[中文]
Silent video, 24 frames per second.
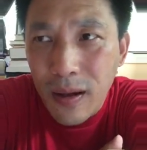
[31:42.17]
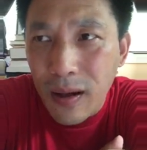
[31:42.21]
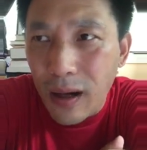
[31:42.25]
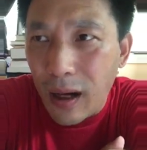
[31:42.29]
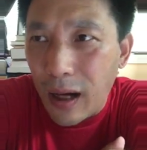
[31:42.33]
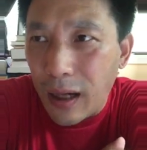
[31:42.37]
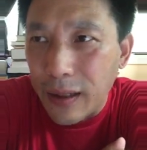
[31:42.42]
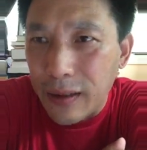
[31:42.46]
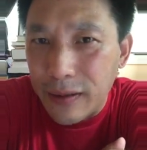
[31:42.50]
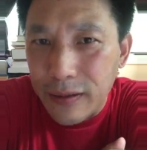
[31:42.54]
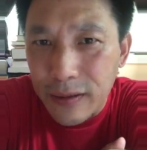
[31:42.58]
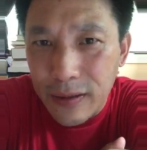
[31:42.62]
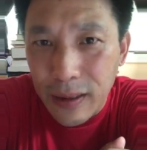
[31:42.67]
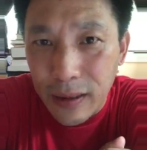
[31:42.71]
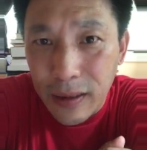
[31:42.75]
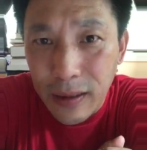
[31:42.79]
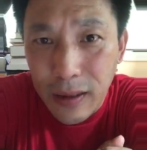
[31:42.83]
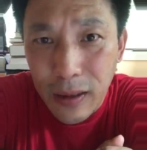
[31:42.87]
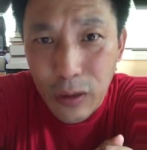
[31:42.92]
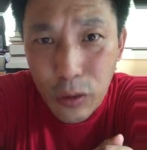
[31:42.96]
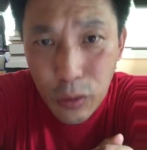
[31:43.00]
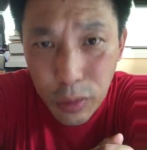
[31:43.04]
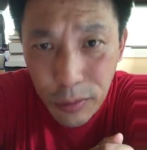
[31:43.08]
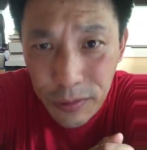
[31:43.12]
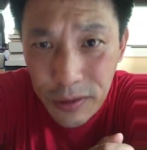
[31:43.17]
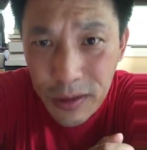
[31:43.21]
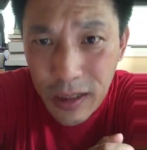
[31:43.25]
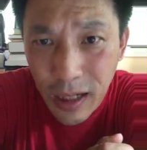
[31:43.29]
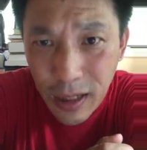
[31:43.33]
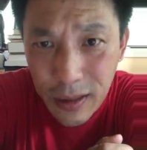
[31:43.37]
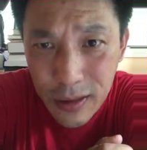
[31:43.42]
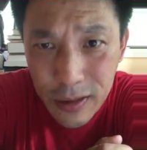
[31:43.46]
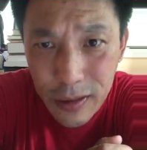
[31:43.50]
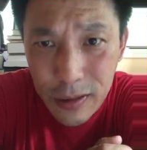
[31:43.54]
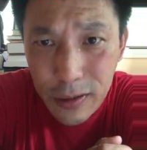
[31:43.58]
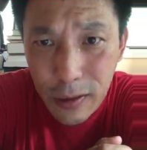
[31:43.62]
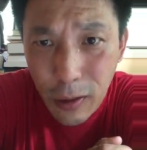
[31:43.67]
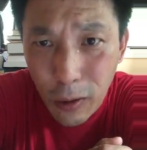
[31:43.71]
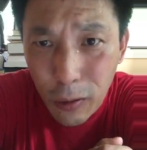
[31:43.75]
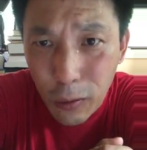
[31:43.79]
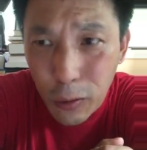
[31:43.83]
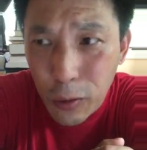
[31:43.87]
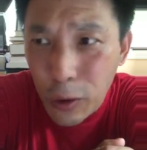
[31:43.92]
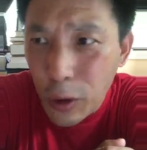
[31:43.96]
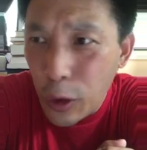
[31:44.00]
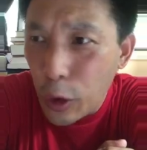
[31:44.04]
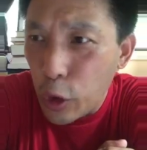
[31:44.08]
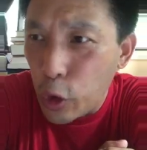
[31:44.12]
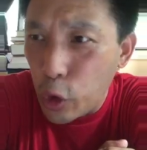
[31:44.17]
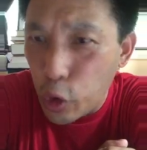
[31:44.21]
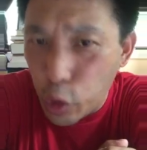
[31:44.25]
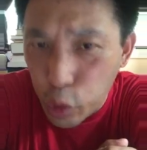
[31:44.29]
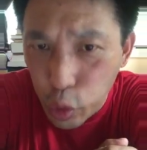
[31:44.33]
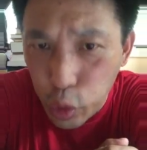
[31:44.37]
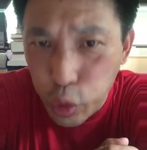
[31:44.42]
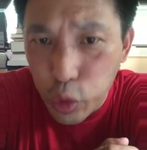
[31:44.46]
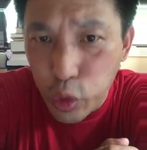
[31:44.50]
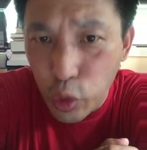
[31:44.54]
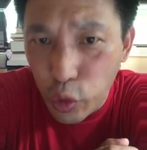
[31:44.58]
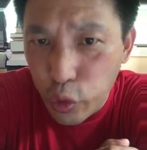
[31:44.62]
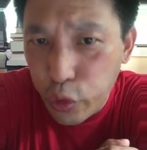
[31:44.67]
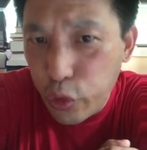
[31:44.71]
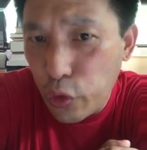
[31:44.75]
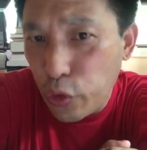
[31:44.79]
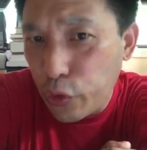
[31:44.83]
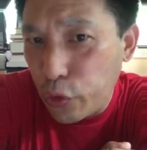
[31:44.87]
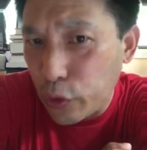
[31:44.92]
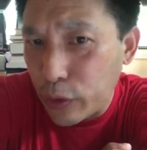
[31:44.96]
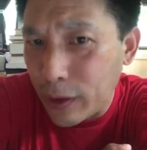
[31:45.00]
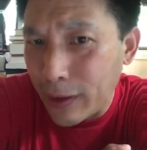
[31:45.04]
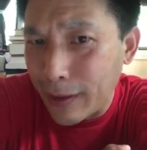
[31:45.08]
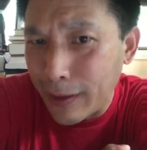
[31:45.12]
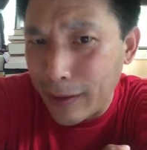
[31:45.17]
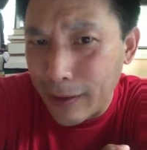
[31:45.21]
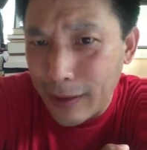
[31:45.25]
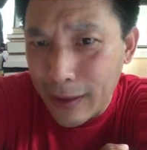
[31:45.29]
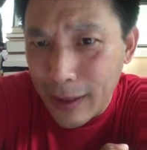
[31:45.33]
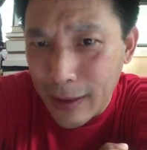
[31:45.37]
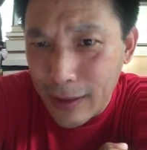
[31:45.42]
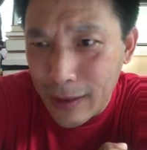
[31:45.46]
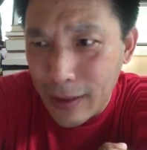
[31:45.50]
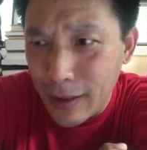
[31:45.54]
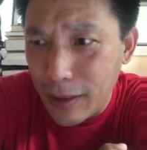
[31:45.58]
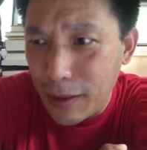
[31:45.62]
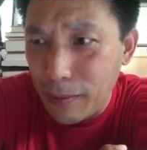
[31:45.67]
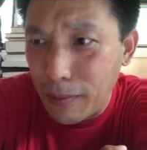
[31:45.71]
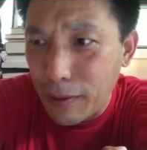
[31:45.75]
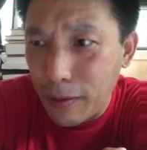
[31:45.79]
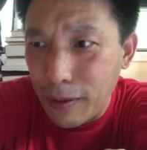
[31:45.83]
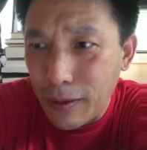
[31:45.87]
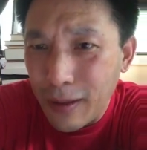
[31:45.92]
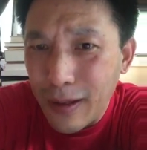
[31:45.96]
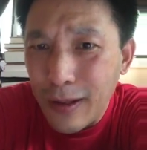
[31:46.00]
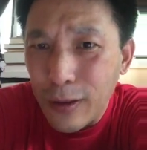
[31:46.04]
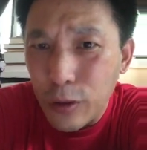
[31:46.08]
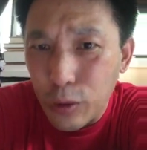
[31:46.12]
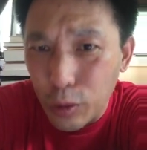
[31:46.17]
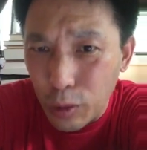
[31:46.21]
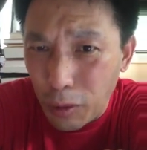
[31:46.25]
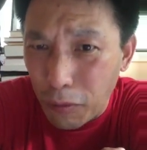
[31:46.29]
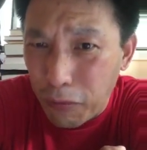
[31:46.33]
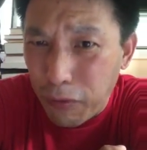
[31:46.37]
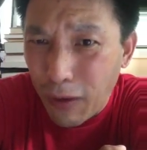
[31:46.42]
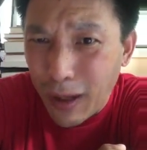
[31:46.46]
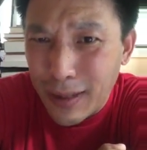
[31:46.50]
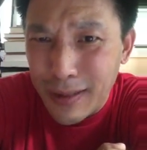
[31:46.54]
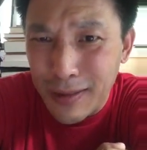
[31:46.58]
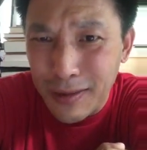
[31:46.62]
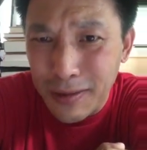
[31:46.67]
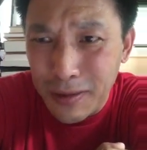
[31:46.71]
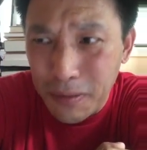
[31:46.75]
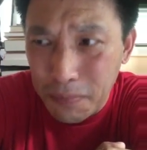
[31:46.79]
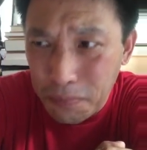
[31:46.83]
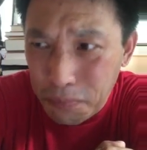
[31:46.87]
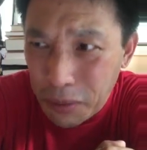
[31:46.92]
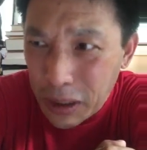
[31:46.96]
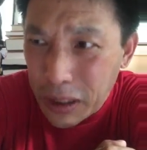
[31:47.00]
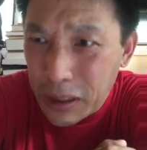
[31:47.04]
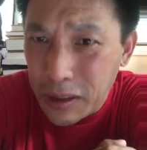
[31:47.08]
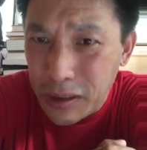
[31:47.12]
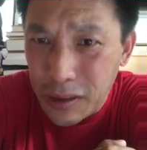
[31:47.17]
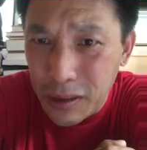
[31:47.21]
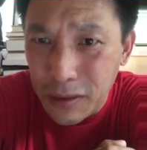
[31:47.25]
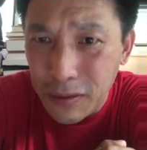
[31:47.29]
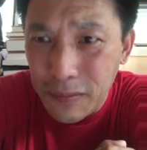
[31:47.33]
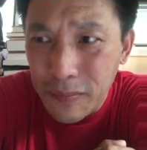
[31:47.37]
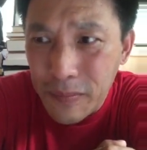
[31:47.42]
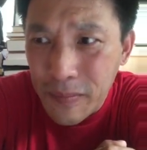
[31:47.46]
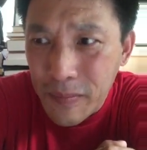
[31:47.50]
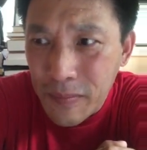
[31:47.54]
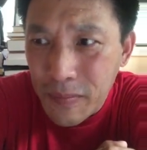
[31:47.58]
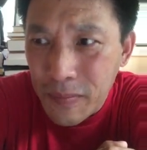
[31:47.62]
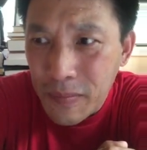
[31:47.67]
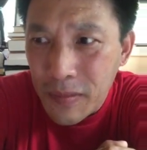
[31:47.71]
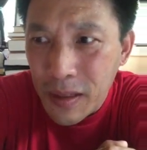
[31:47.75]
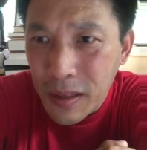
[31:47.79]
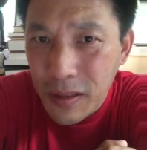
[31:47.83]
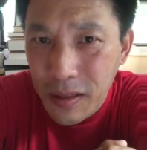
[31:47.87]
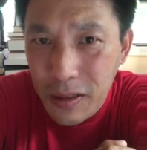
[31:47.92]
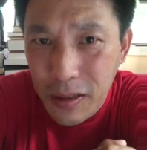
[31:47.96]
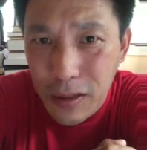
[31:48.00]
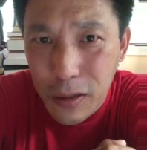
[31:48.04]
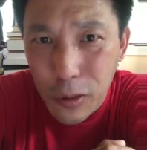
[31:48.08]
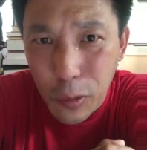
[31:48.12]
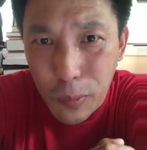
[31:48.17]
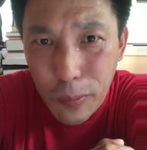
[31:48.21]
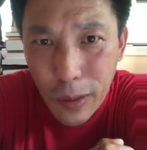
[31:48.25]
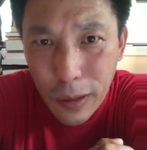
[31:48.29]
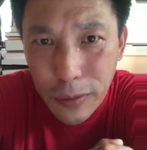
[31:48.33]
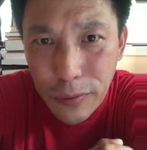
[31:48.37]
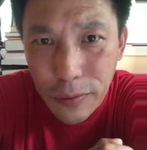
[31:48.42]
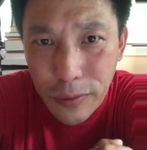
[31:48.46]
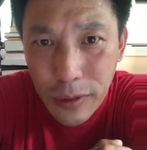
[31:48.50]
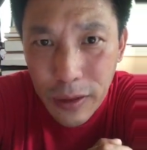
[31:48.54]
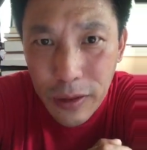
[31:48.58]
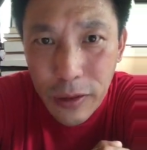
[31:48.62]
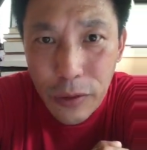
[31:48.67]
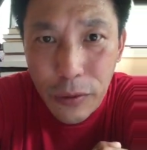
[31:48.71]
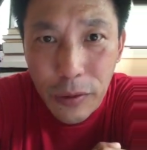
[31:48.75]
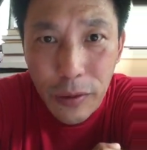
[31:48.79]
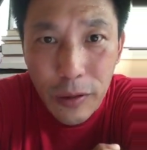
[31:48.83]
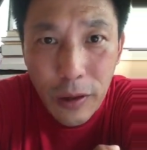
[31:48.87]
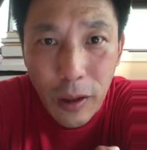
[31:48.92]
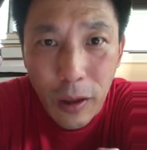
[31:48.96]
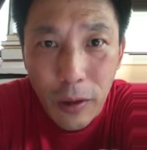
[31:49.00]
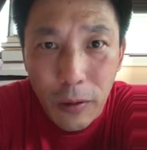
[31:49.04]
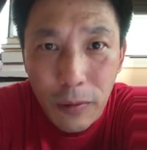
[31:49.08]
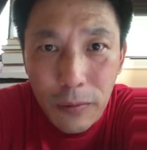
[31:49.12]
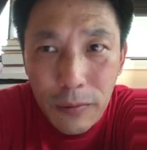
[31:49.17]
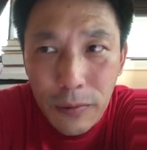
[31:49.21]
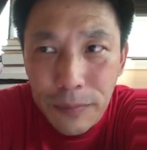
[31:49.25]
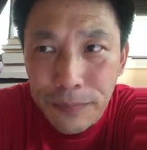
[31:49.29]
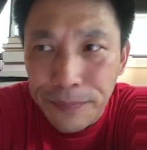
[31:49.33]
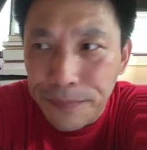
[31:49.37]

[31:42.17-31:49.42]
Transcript: 啊，在那个春夏之交舒舒服服的那个天气里边所发生的北京一九八九年的雪潮，